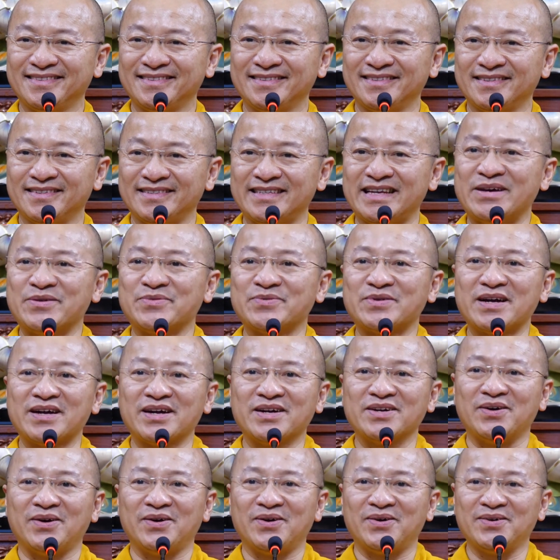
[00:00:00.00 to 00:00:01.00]
gieo rất cái
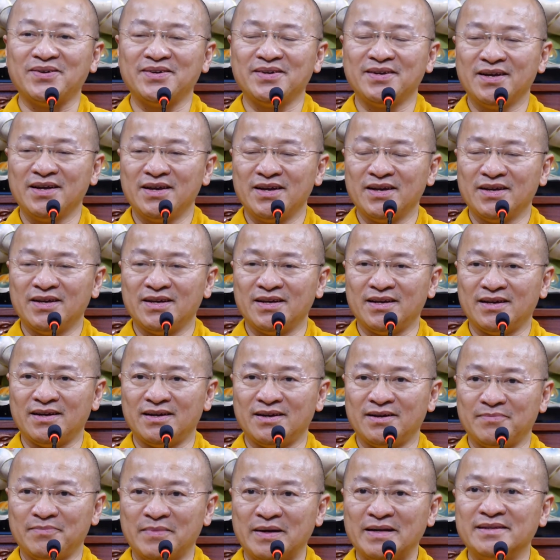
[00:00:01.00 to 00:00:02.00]
nỗi
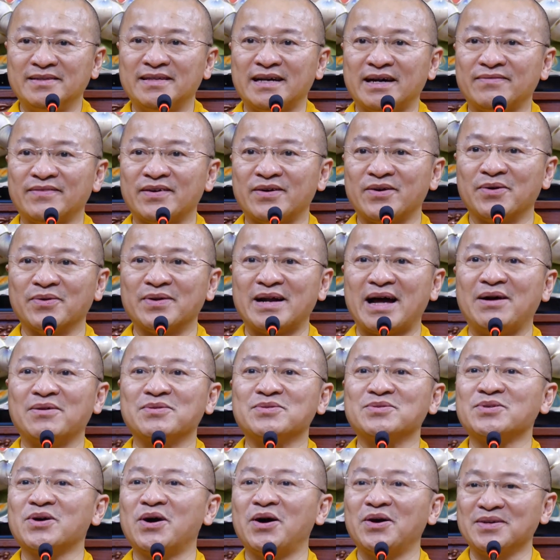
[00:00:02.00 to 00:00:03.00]
bệnh tật và khổ đau
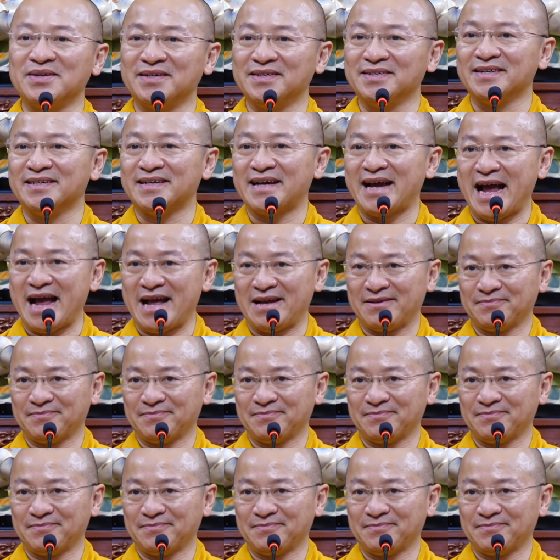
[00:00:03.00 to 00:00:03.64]
cho những người khác.